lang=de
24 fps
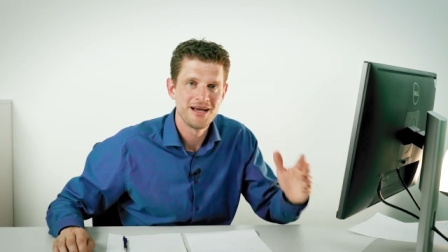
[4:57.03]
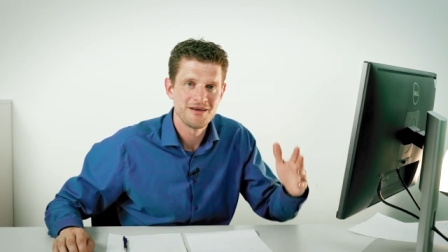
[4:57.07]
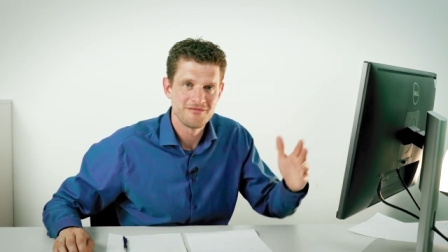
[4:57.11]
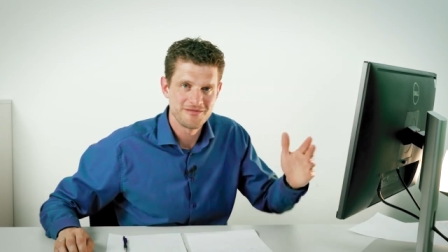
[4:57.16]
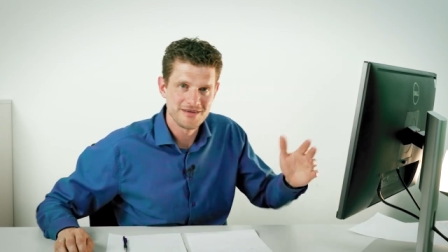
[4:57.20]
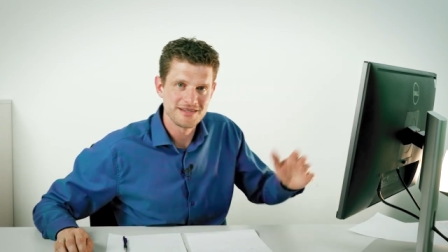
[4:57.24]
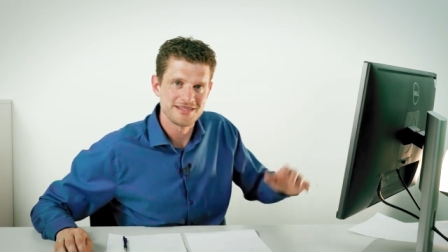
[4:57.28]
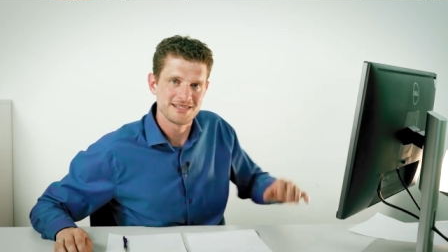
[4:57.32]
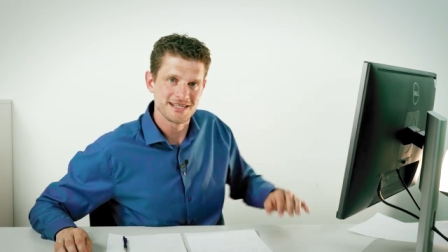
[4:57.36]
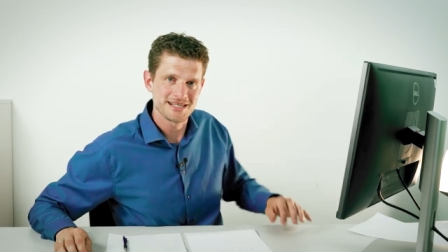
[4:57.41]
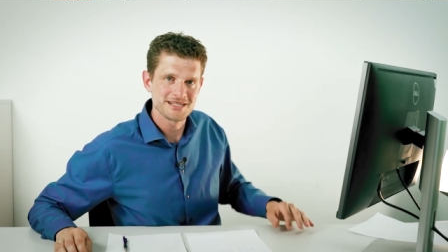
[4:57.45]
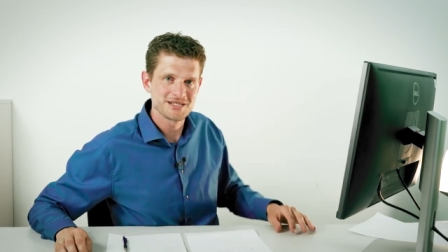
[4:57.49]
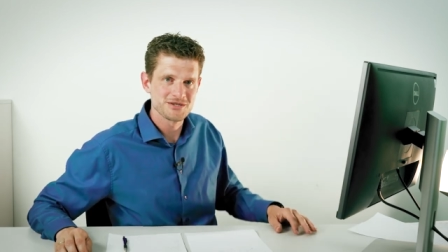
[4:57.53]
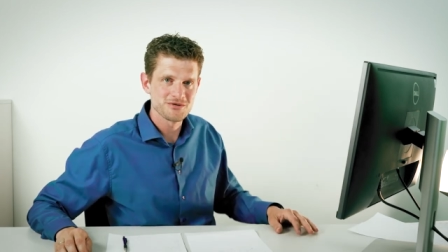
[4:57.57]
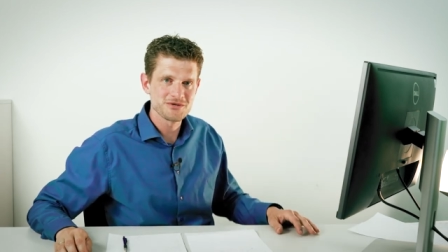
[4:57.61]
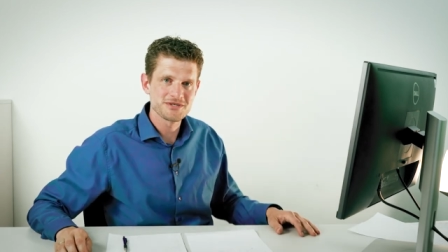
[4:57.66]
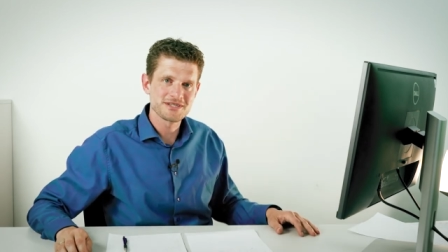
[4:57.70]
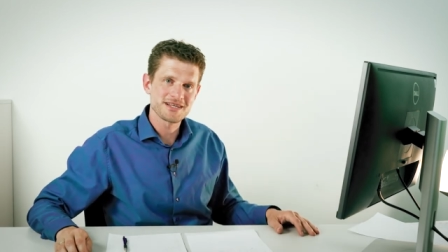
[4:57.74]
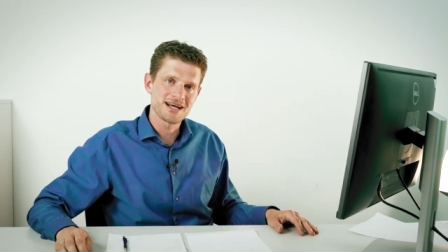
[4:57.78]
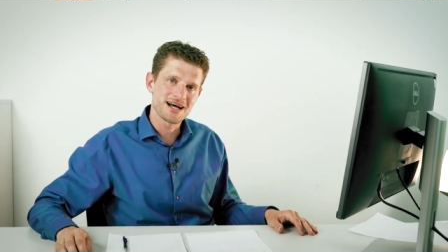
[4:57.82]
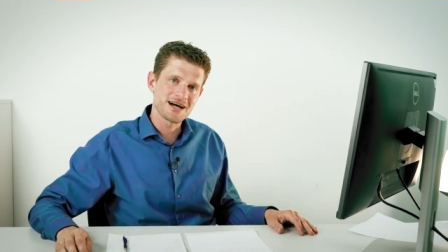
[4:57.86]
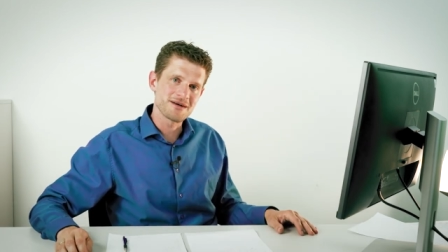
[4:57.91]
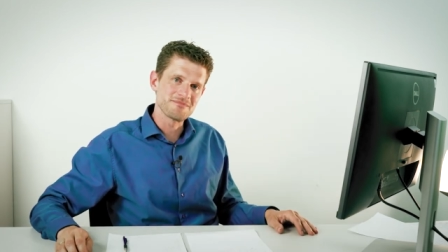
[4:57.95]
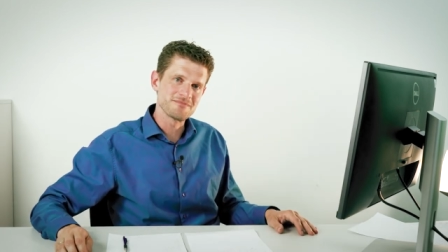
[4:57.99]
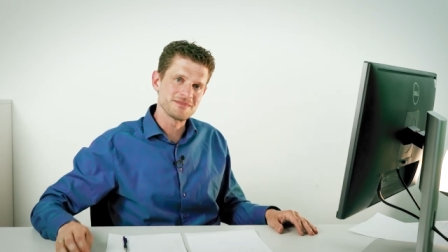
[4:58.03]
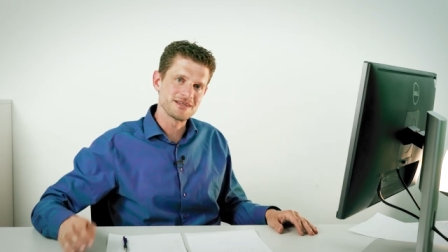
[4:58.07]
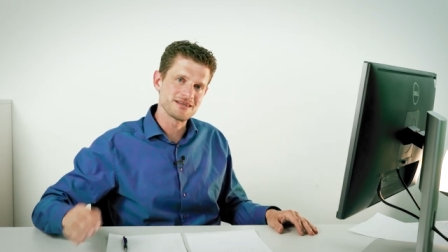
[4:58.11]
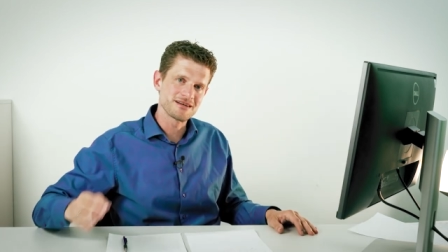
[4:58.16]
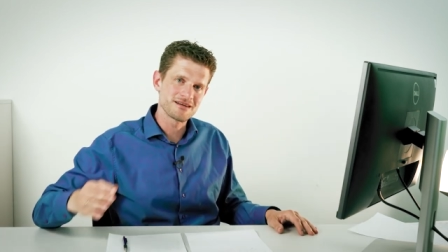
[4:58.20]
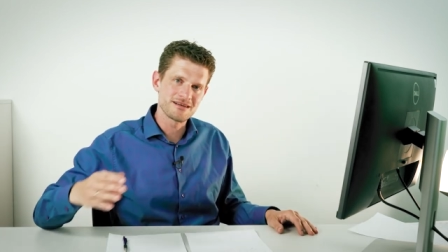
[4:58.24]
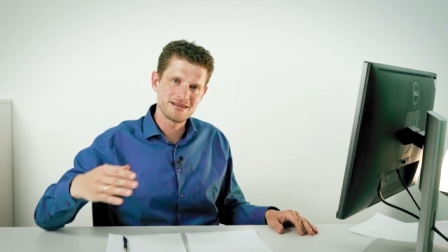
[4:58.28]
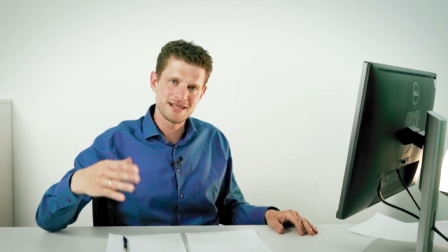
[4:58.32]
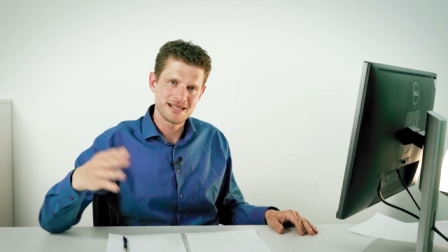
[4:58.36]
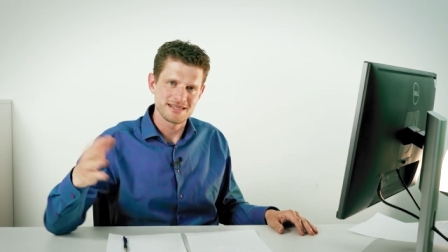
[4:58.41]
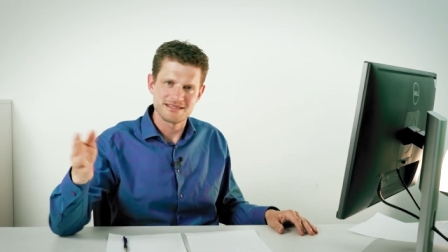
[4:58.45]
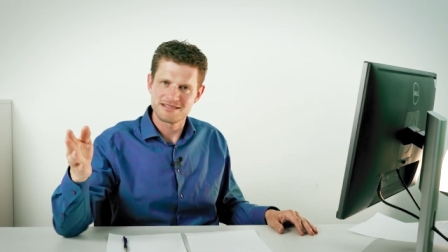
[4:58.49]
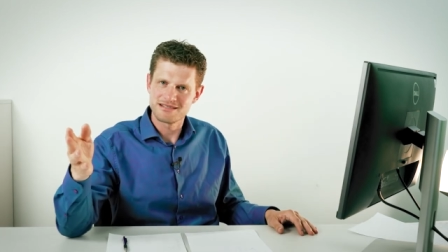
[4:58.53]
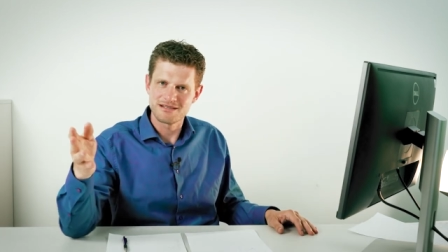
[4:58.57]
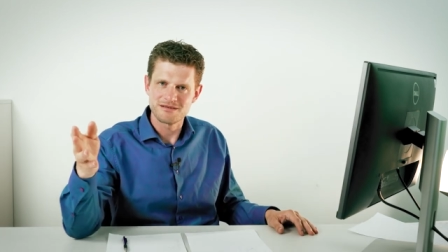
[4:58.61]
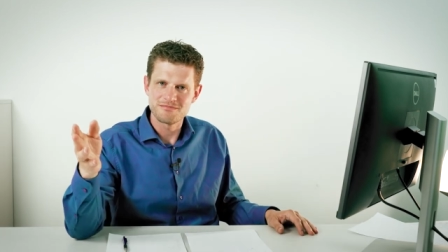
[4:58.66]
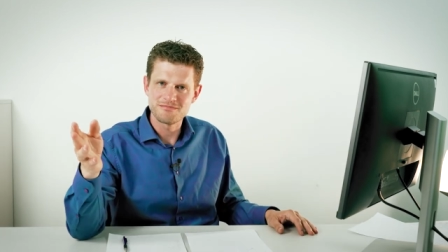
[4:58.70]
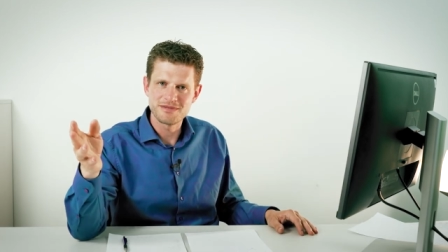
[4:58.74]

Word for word: Wenn Sie jetzt Lust haben, Ihre letzte